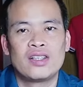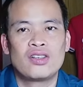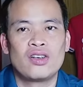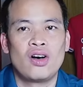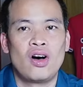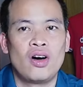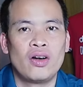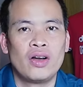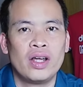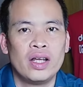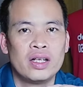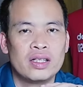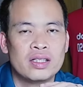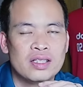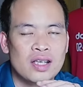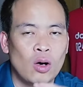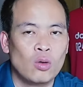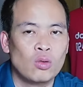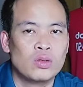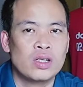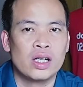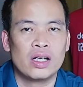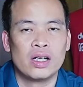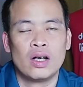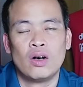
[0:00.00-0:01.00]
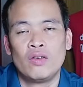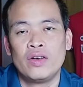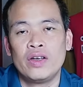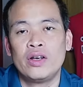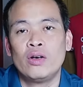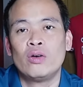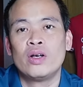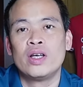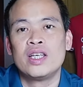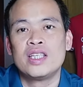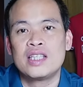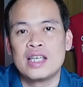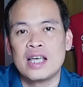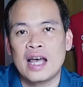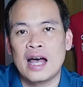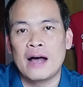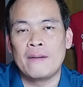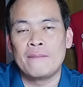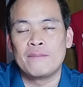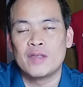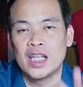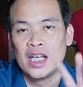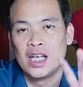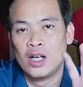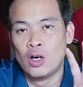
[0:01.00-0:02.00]
cho đến sau trận đấu Indonesia
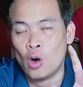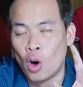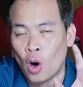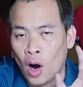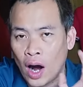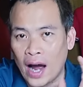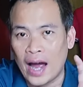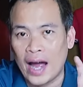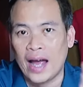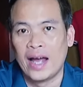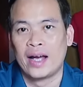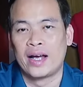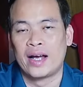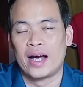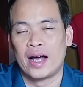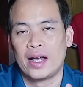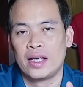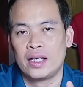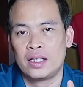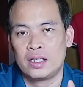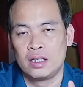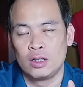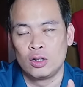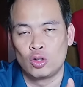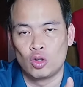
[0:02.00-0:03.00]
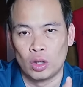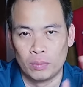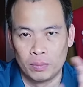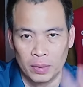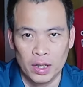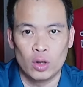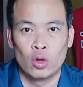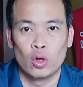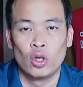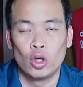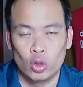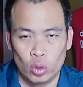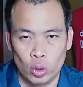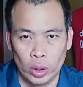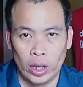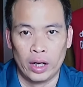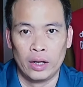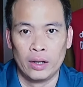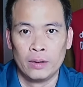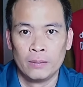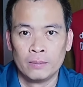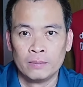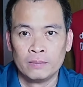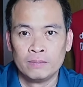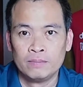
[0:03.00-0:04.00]
thì ngoài cái sự chuẩn bị của đội tuyển
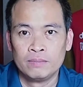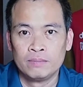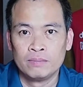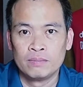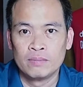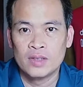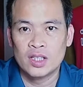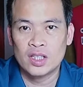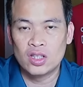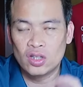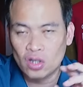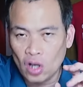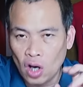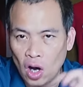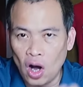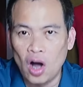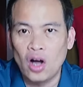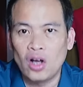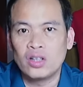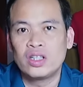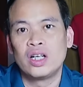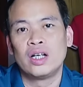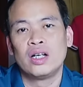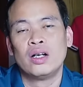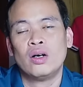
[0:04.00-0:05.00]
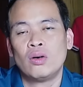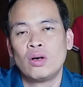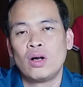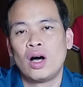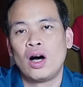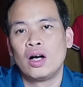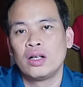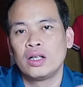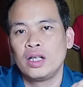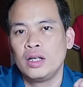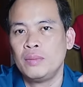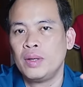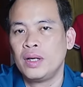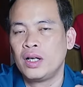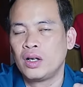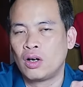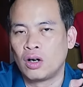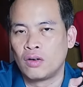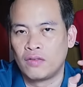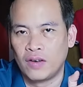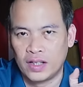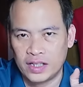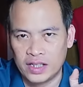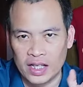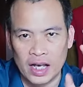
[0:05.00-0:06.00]
cho trận đấu đó thì mình
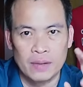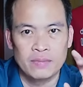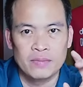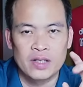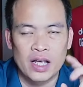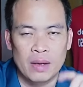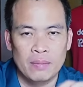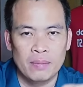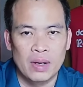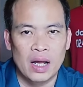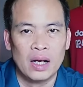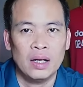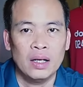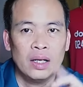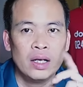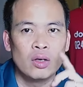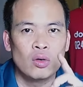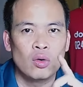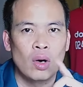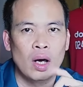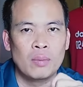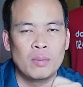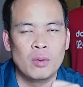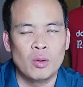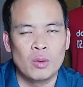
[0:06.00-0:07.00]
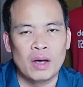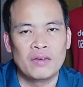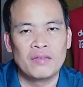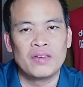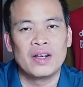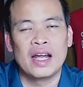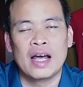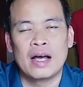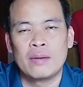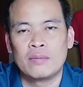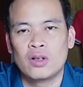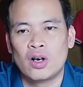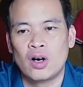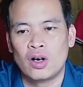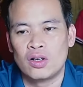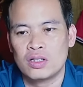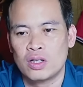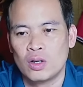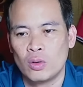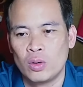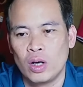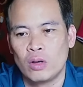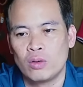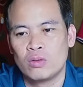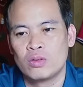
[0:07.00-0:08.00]
còn phải xem xem là Liên đoàn bóng đá Việt Nam có
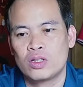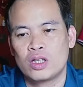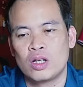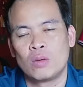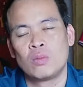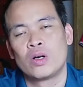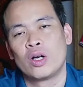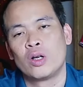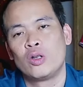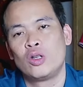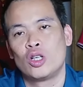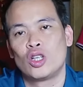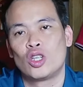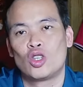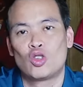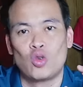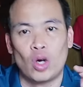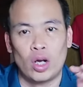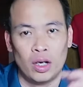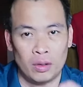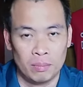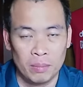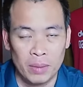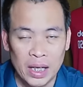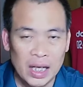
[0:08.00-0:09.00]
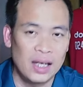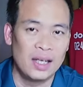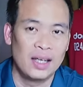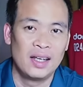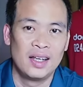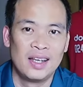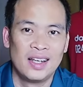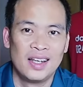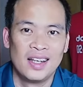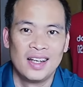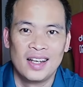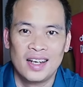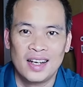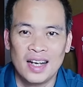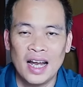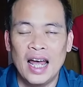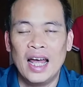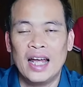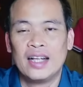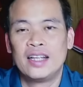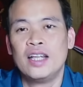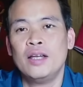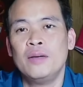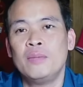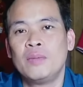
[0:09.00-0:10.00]
dấu hiệu trong cái chuyện chuẩn bị
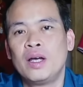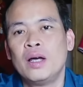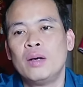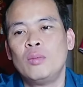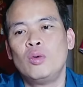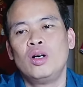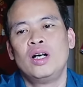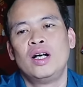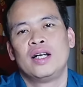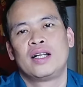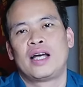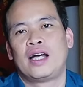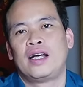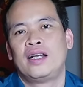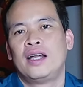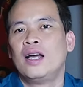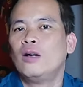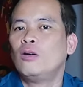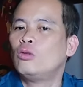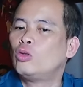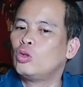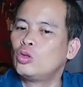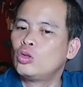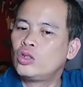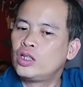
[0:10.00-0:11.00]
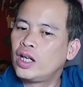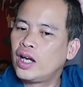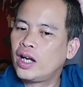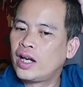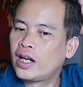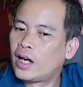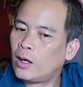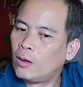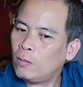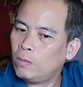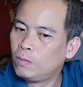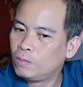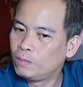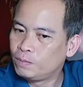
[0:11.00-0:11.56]
để tìm kiếm một người thay thế ông Chu C hay không.